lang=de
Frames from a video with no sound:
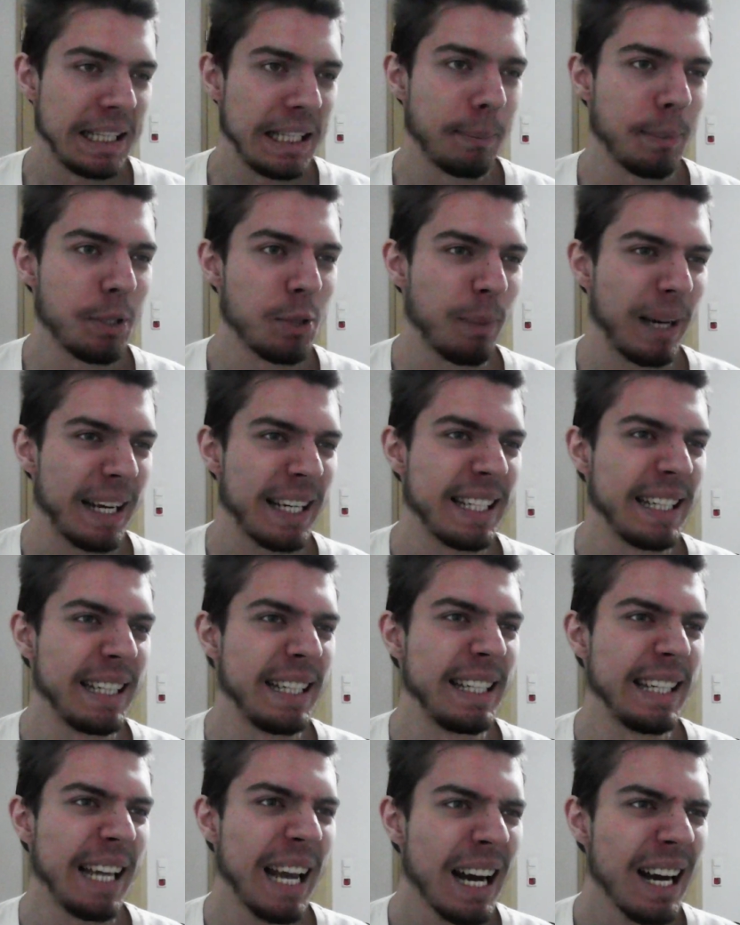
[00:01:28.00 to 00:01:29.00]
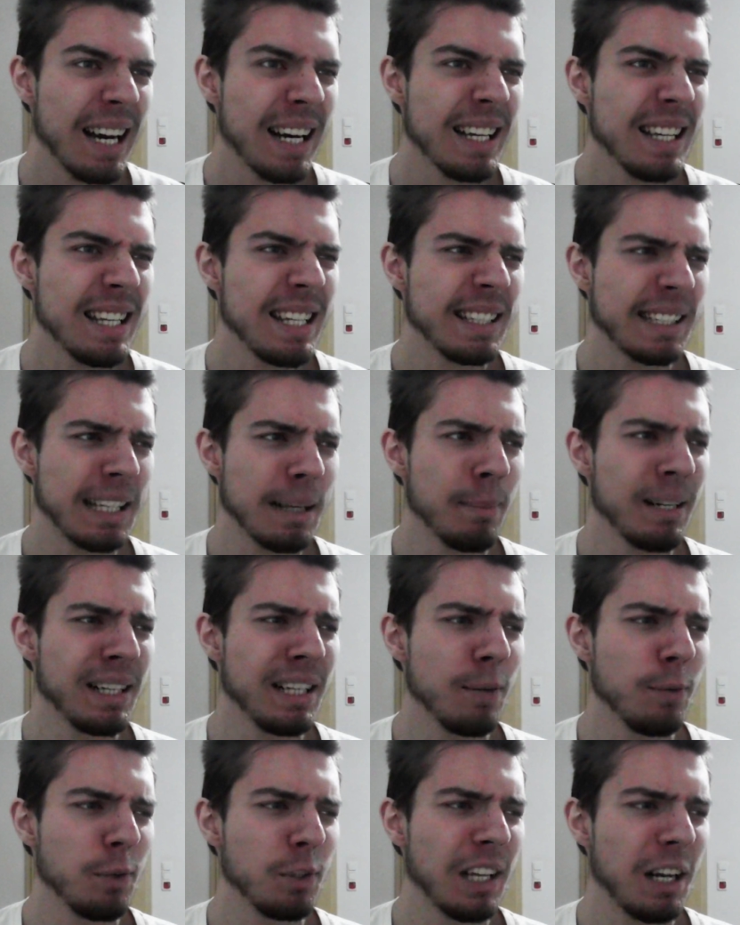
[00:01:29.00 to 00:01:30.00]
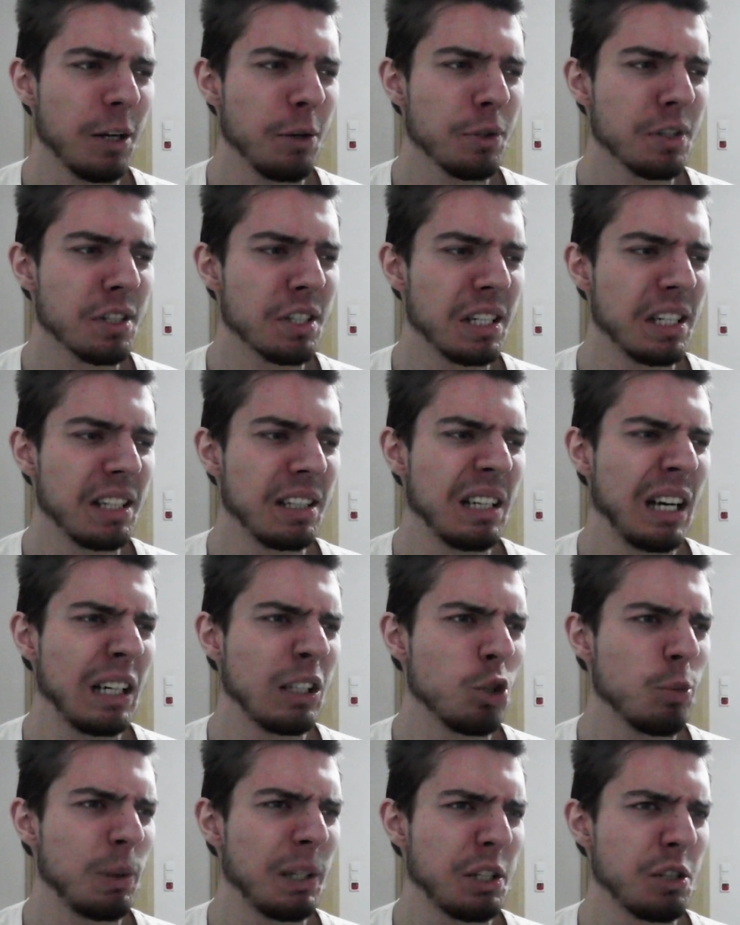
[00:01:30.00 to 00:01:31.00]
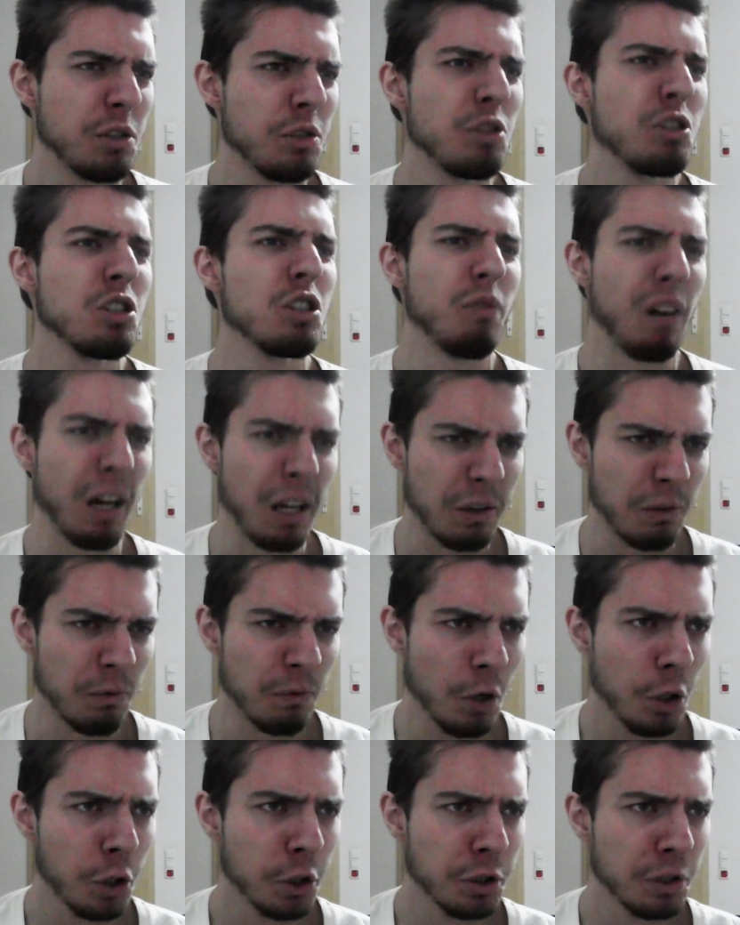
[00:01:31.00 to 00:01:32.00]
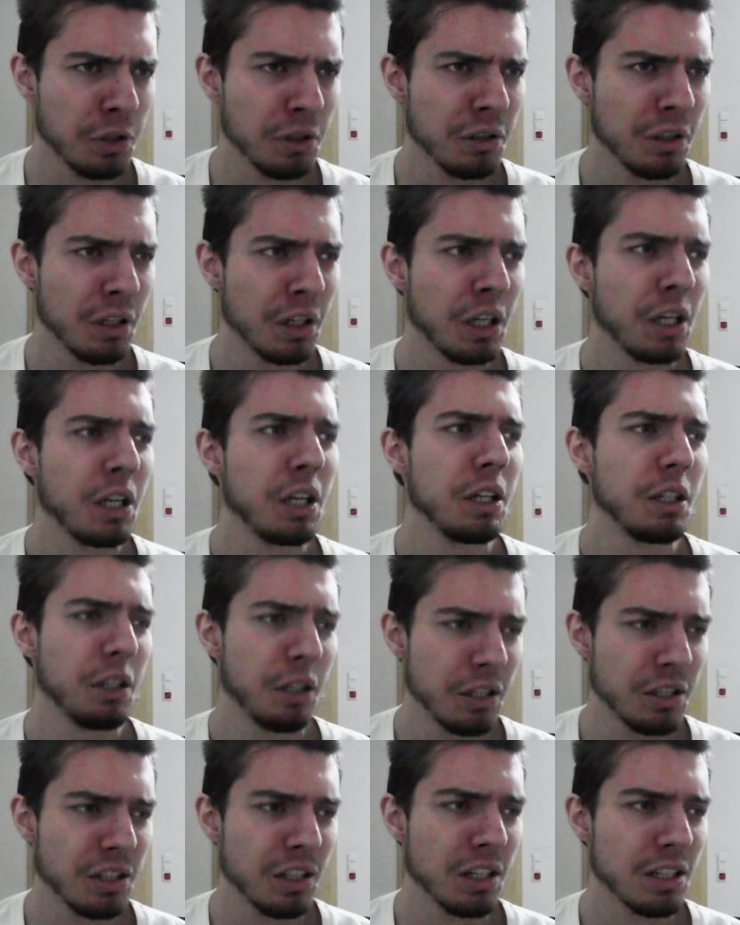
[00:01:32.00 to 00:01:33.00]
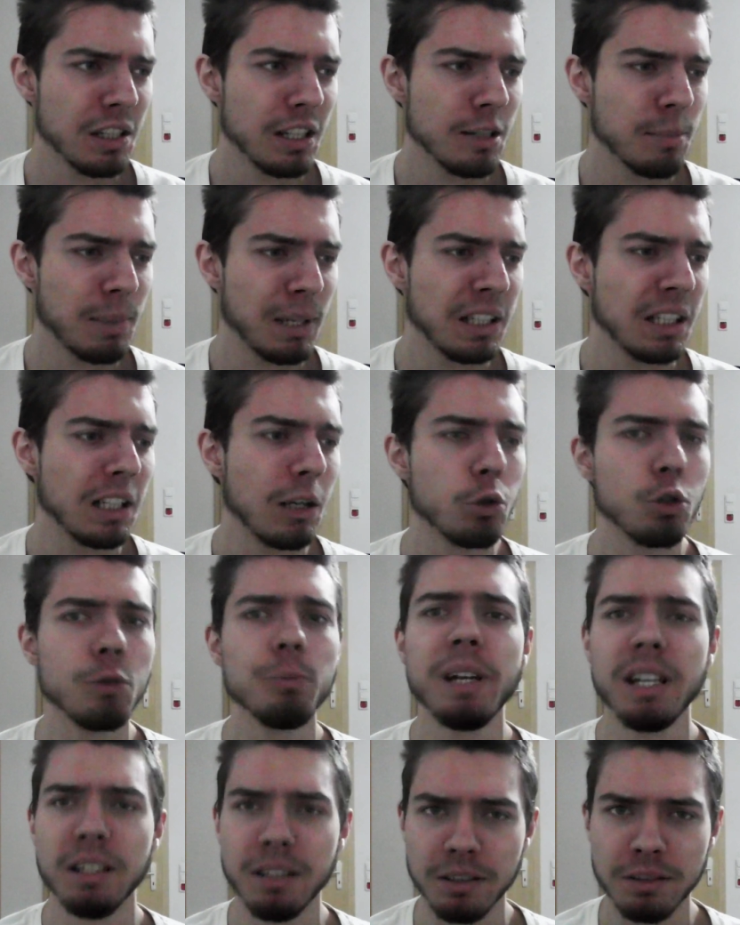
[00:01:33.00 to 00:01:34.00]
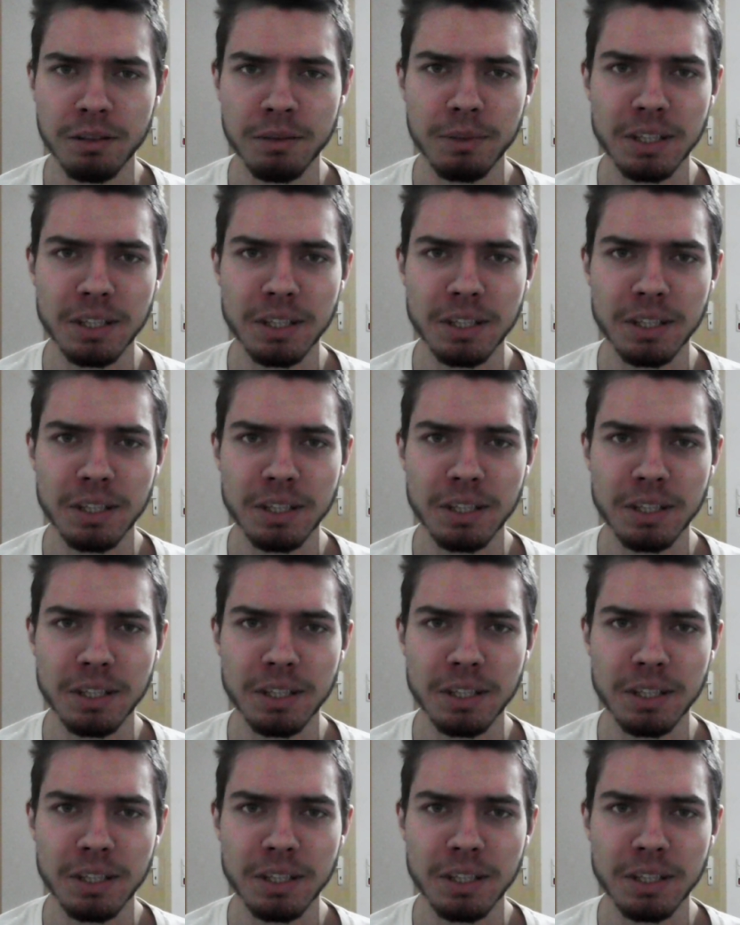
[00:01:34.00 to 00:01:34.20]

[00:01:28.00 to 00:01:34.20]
Dementsprechend, ja, ich gehe mal davon aus, in alle spätestens zwei Wochen ist das Let's Play dann auch schon beendet.